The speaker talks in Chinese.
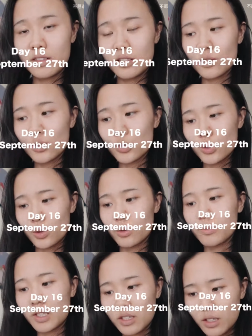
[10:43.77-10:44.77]
也就是说
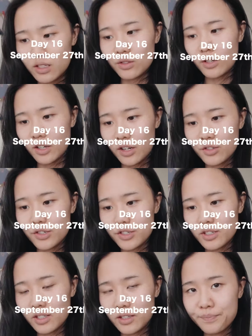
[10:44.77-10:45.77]
明天就要考
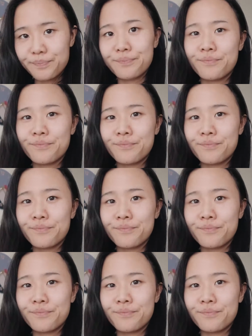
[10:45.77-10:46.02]
试了。